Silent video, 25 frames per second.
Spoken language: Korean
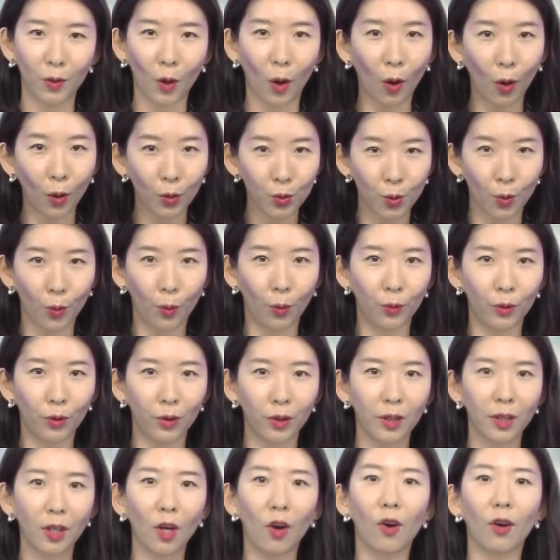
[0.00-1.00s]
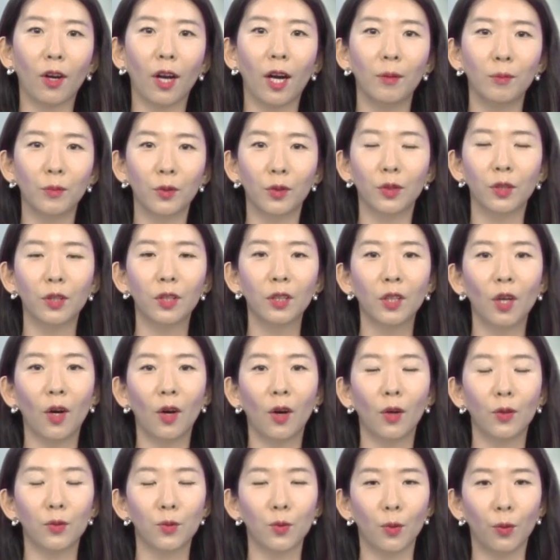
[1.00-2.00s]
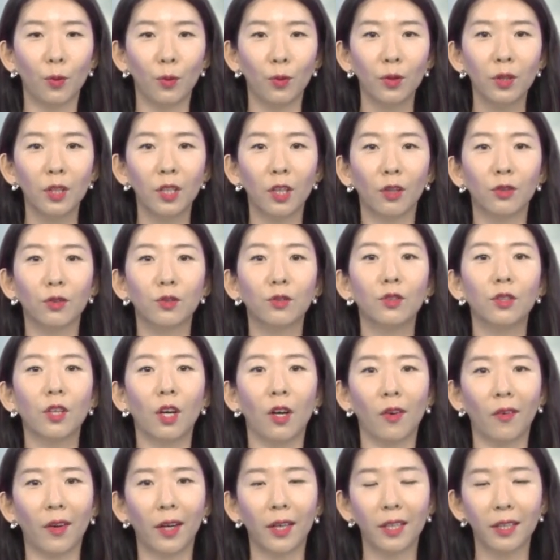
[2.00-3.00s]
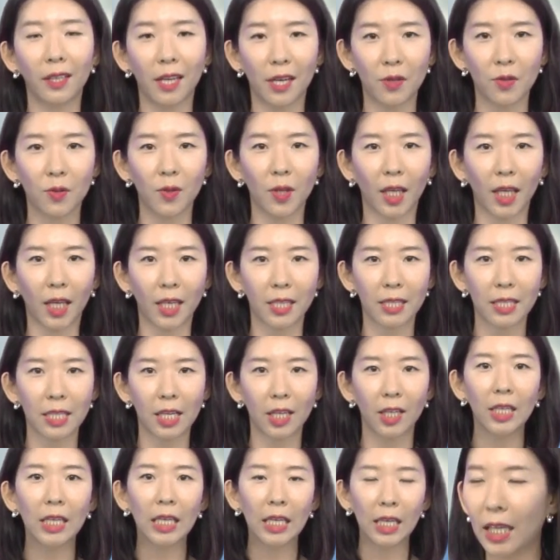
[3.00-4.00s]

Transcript: 더 좋은 결과물을 더 좋은 연구 결과를 낼 수 있겠죠.